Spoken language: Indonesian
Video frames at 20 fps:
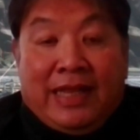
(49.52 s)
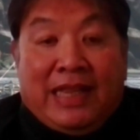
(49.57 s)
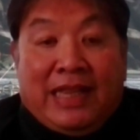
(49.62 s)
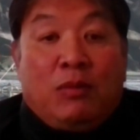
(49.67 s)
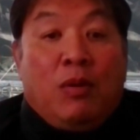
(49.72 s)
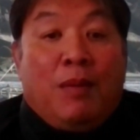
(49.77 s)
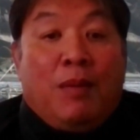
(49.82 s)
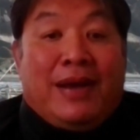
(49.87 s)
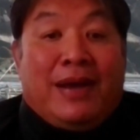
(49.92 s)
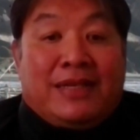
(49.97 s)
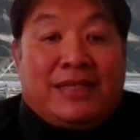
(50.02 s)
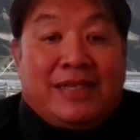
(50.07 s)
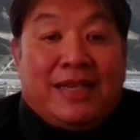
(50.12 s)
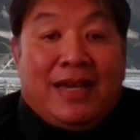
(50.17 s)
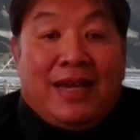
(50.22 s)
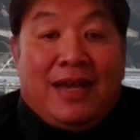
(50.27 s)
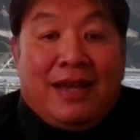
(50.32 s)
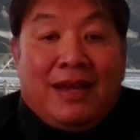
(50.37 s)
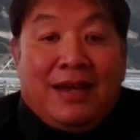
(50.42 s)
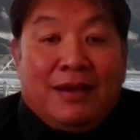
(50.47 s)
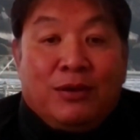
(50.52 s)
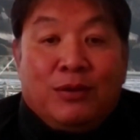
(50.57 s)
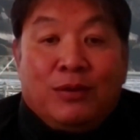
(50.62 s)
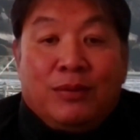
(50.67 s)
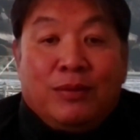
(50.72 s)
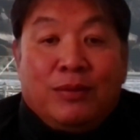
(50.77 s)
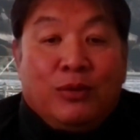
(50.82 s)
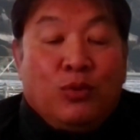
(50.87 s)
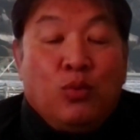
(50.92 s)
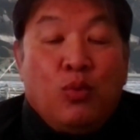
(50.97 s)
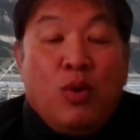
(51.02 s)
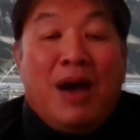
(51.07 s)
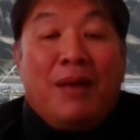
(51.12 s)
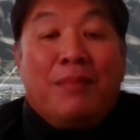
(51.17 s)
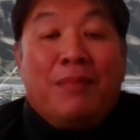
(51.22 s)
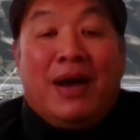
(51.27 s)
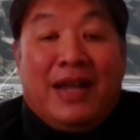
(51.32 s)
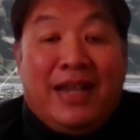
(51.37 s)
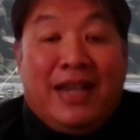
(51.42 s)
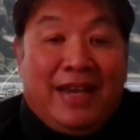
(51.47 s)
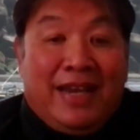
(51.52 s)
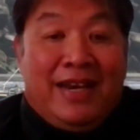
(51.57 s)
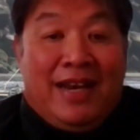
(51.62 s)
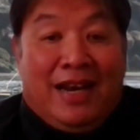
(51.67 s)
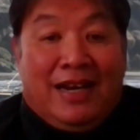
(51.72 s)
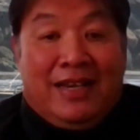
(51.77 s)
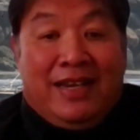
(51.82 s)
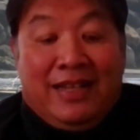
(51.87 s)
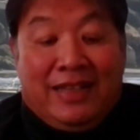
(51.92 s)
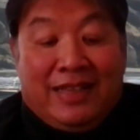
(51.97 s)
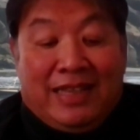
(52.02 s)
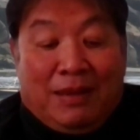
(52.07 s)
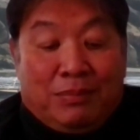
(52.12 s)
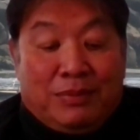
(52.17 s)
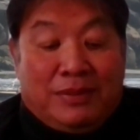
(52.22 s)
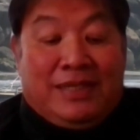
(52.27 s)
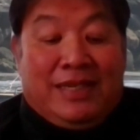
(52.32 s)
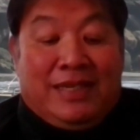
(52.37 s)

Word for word: Kita mau baca dua bagian Alkitab.